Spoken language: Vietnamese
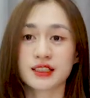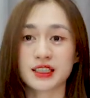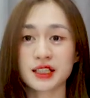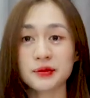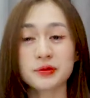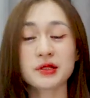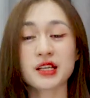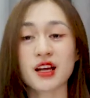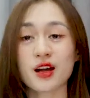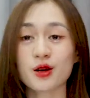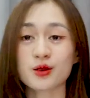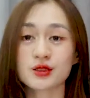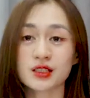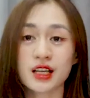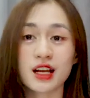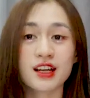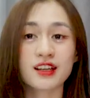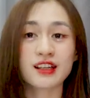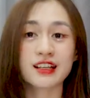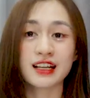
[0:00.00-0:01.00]
tiếp theo sẽ
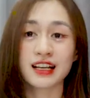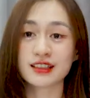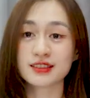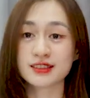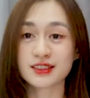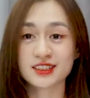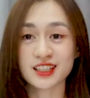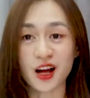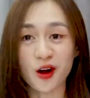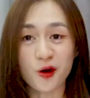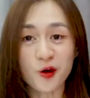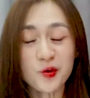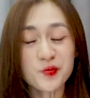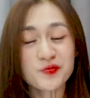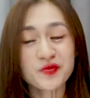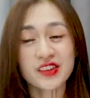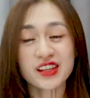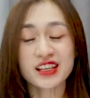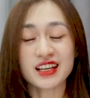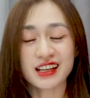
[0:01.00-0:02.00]
ở đến cái thứ sáu
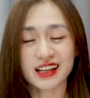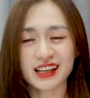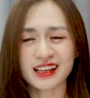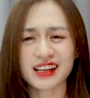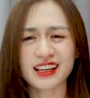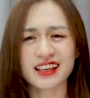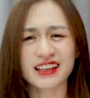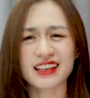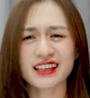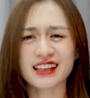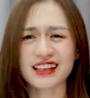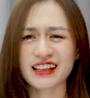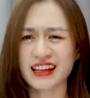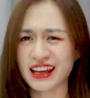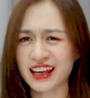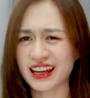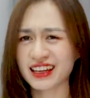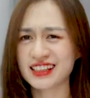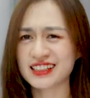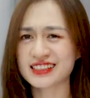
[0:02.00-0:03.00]
cái này
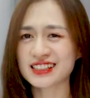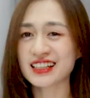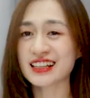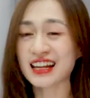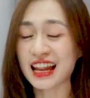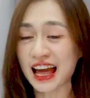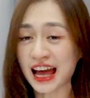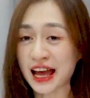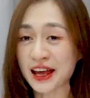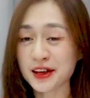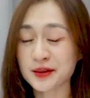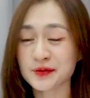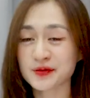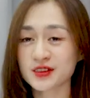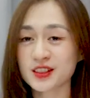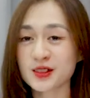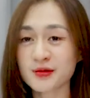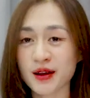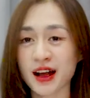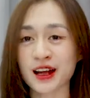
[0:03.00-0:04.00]
nghe thì rất lạ ấy,
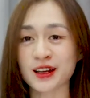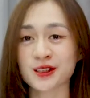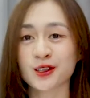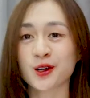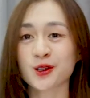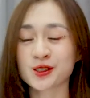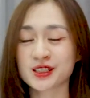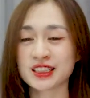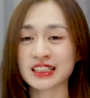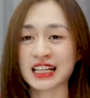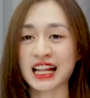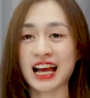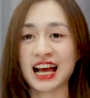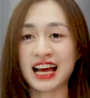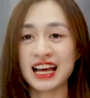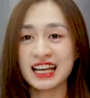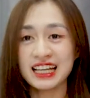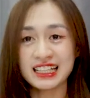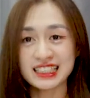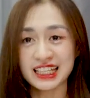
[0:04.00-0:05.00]
nhưng mà nó chính là
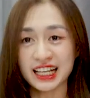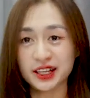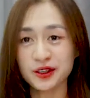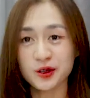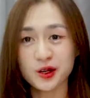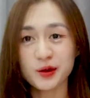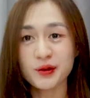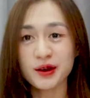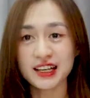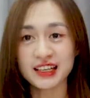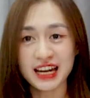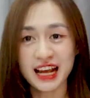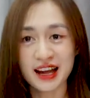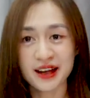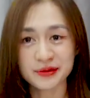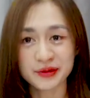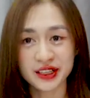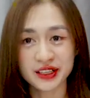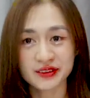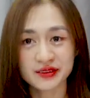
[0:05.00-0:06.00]
tay của các bạn
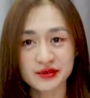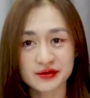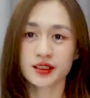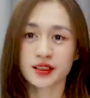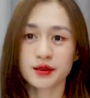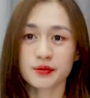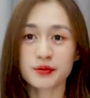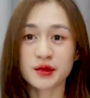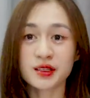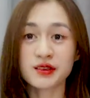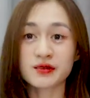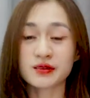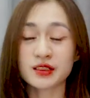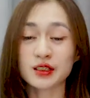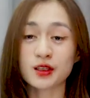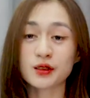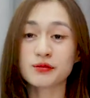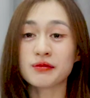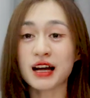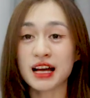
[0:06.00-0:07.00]
nam này mình với
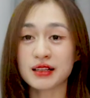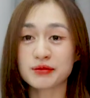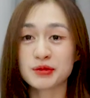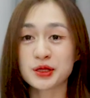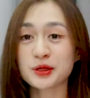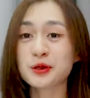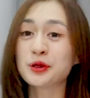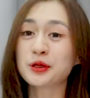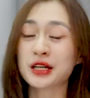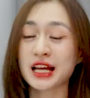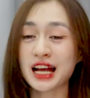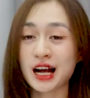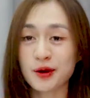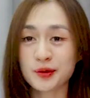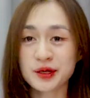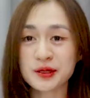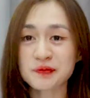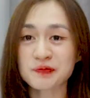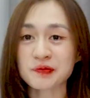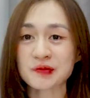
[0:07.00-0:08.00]
con bạn mình hồi đại học
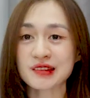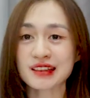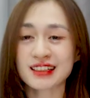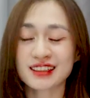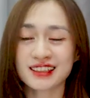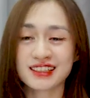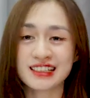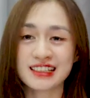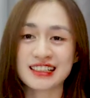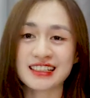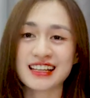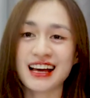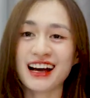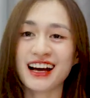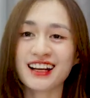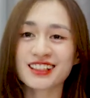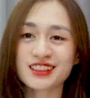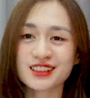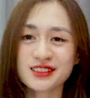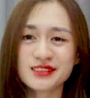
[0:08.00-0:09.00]
ấy thì
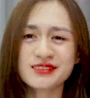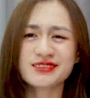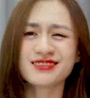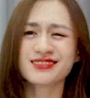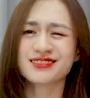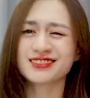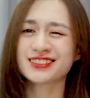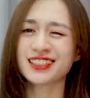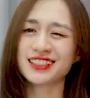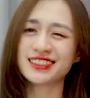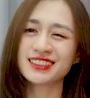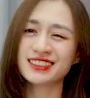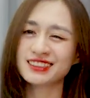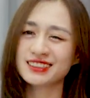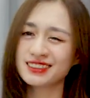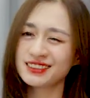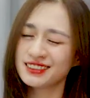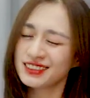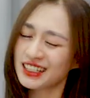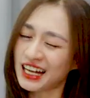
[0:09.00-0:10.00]
đã từng dành
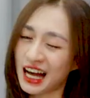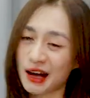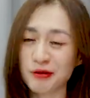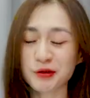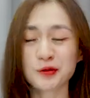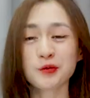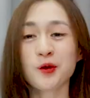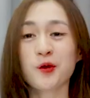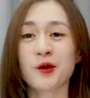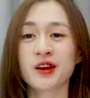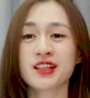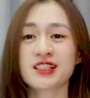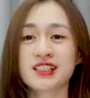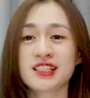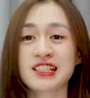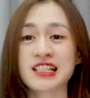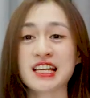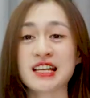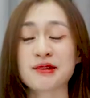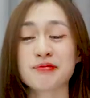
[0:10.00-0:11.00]
cả một buổi
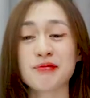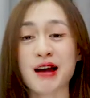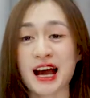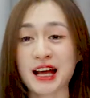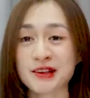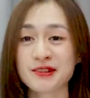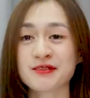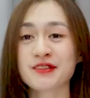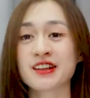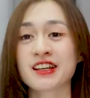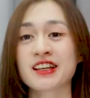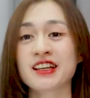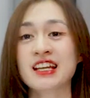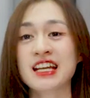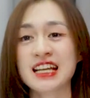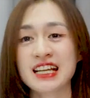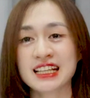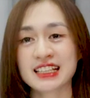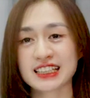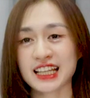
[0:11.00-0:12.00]
chỉ để bàn về
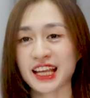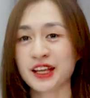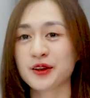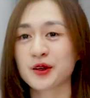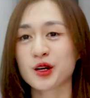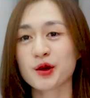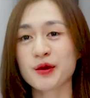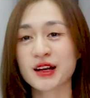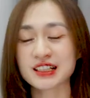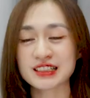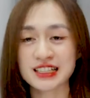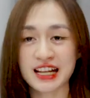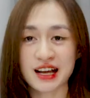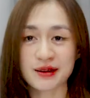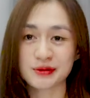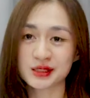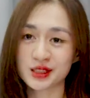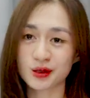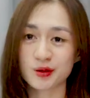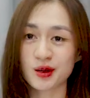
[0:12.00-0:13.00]
tay của các bạn
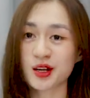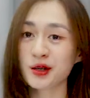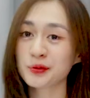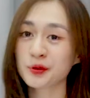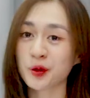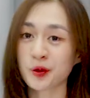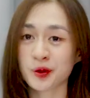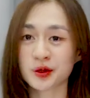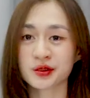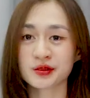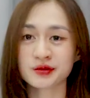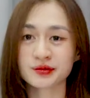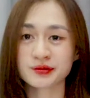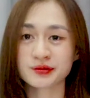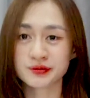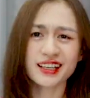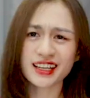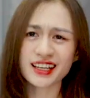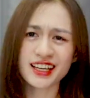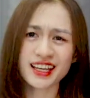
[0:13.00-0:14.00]
nam ở trong lớp thôi
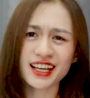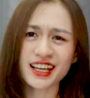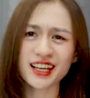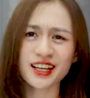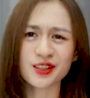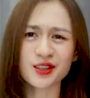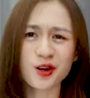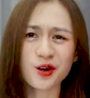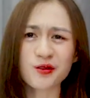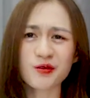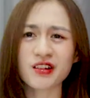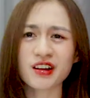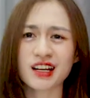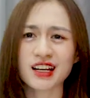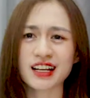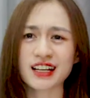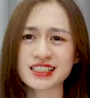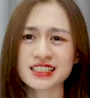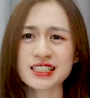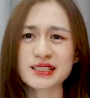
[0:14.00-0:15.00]
ê nó không phải
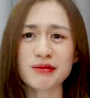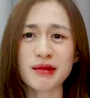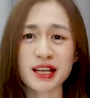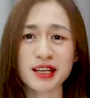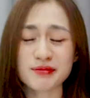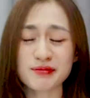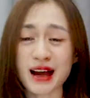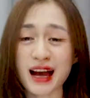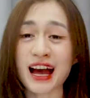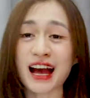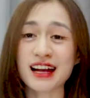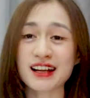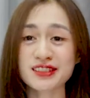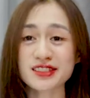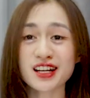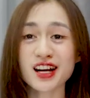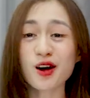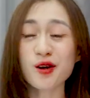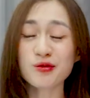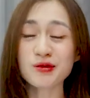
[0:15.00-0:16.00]
là cái gì bệnh bạ
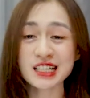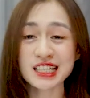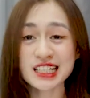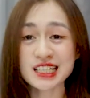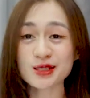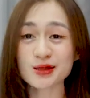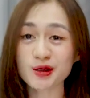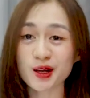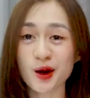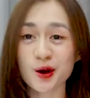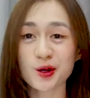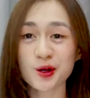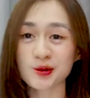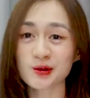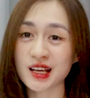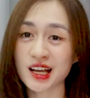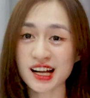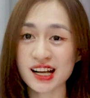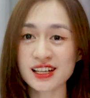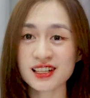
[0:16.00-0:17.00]
như các ông nghĩ trong đầu đâu
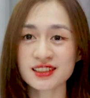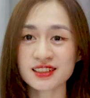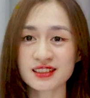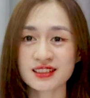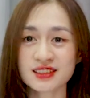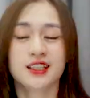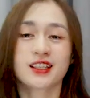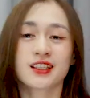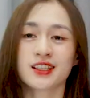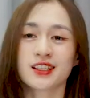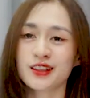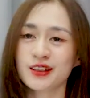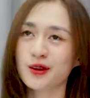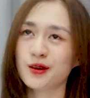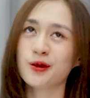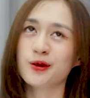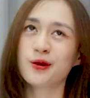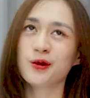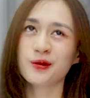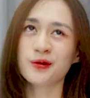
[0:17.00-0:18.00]
nhá
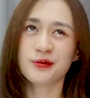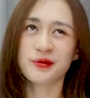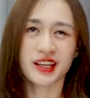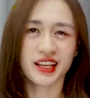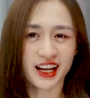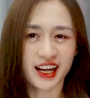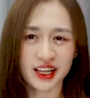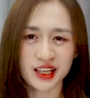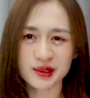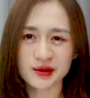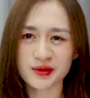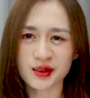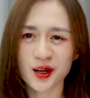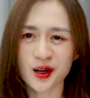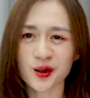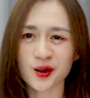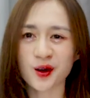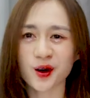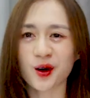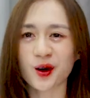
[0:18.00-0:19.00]
kiểu mấy anh mà
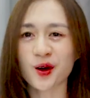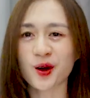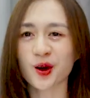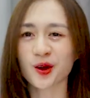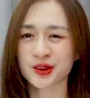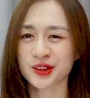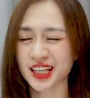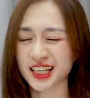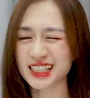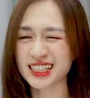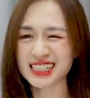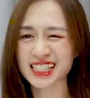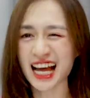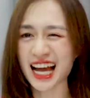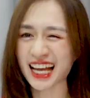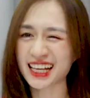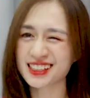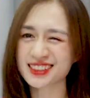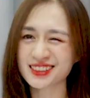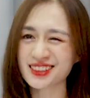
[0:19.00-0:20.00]
có ngón tay
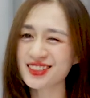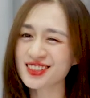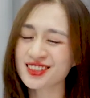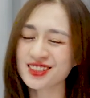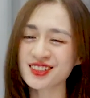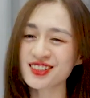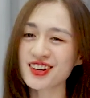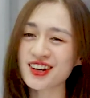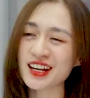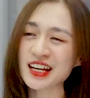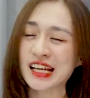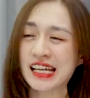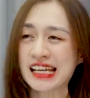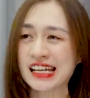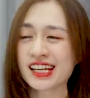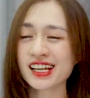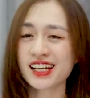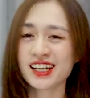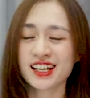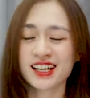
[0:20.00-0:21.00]
dài xương xương này
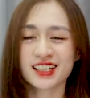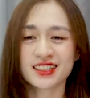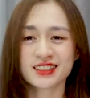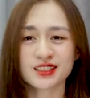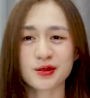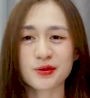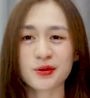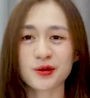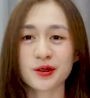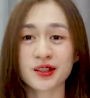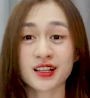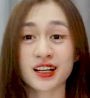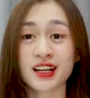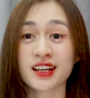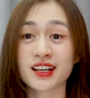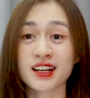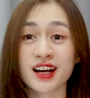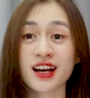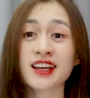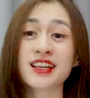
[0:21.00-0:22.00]
xong rồi
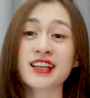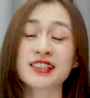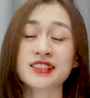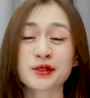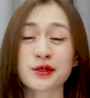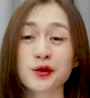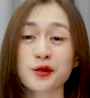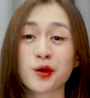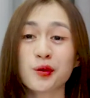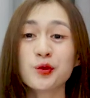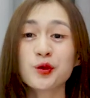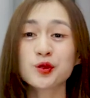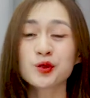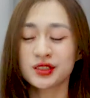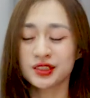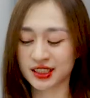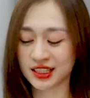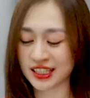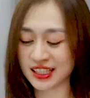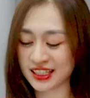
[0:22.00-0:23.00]
gầy gầy xong có một
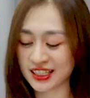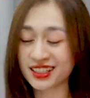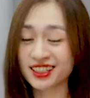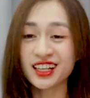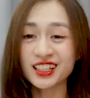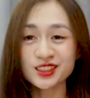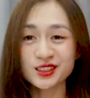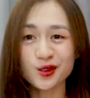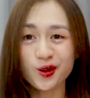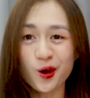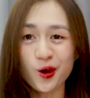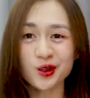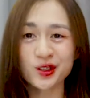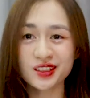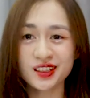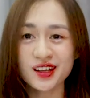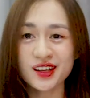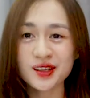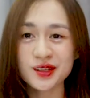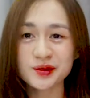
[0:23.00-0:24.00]
tí gân cốt
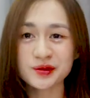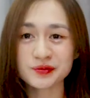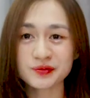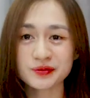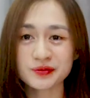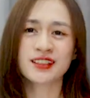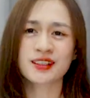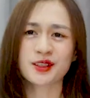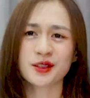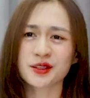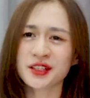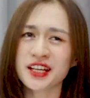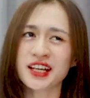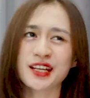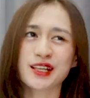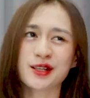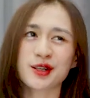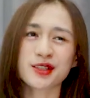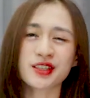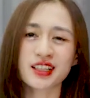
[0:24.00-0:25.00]
nữa có
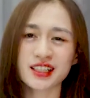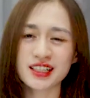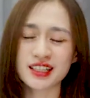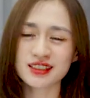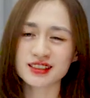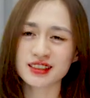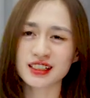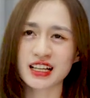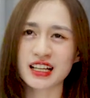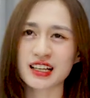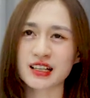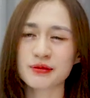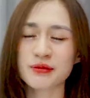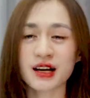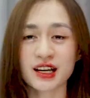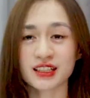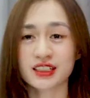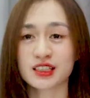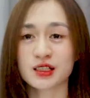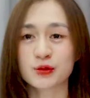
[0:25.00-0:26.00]
thể nó thể hiện rằng là
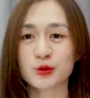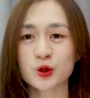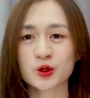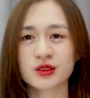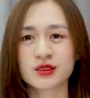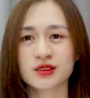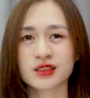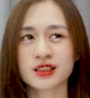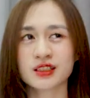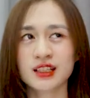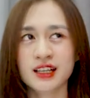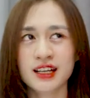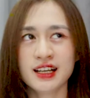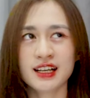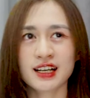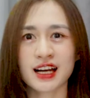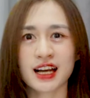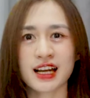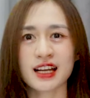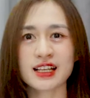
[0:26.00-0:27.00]
bạn là một người
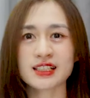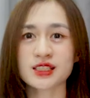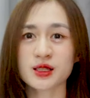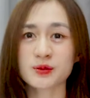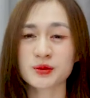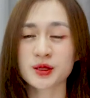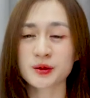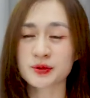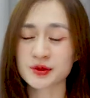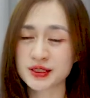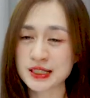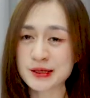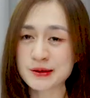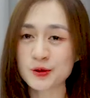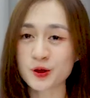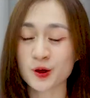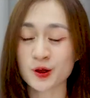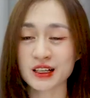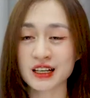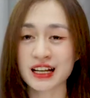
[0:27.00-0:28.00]
khá là trong tập gym
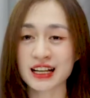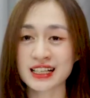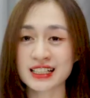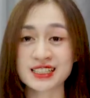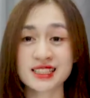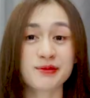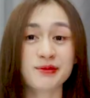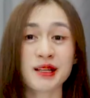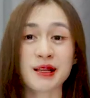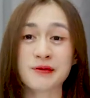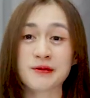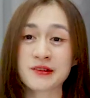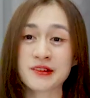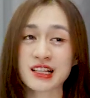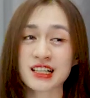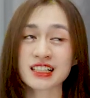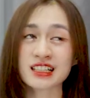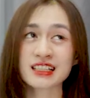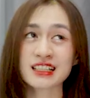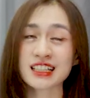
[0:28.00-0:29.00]
hoặc là trong làm
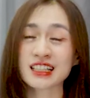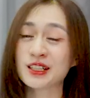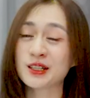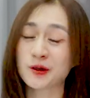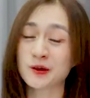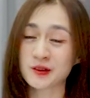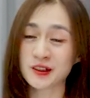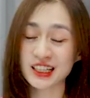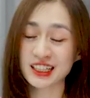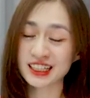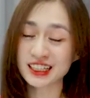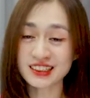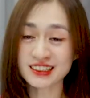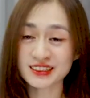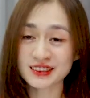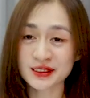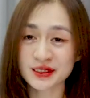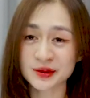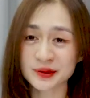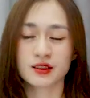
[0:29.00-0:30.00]
việc cái kiểu vậy á
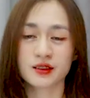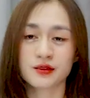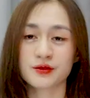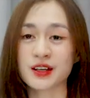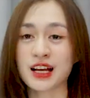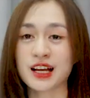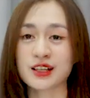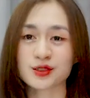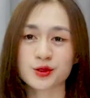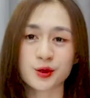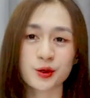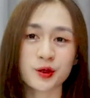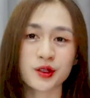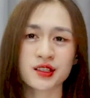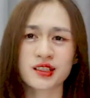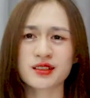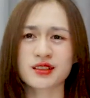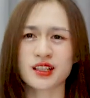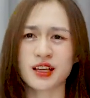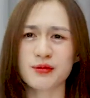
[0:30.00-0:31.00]
và
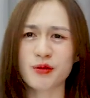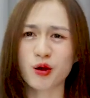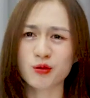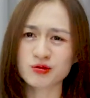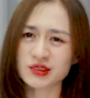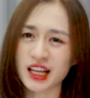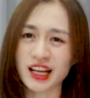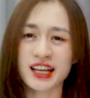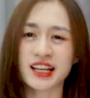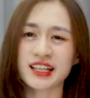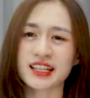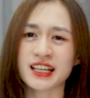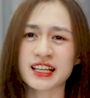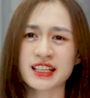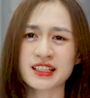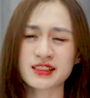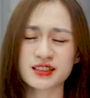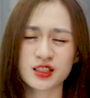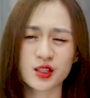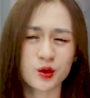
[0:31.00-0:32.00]
rồi cái móng tay
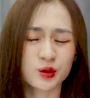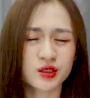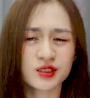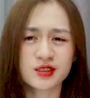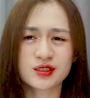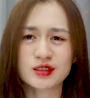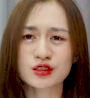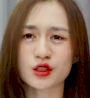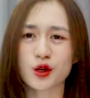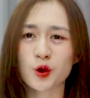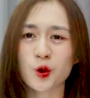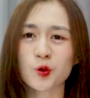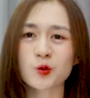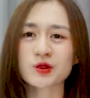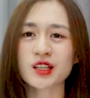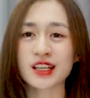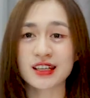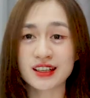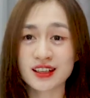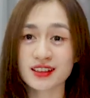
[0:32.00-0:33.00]
này nhiều thứ nó cũng
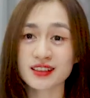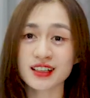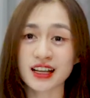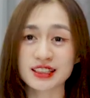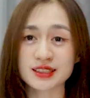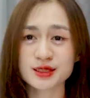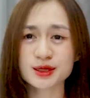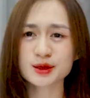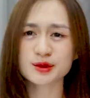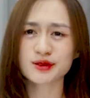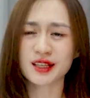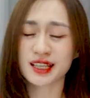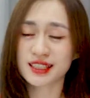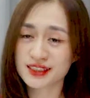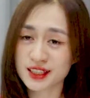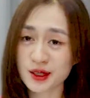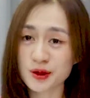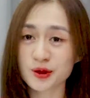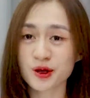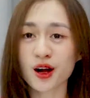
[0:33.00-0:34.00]
thể hiện cái sự vệ
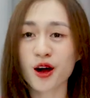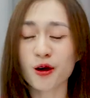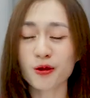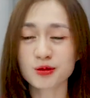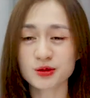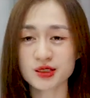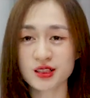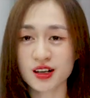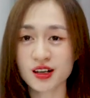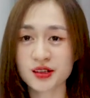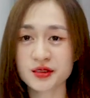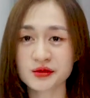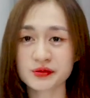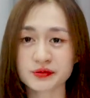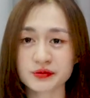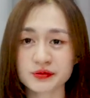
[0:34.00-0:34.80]
sinh của các ông nữa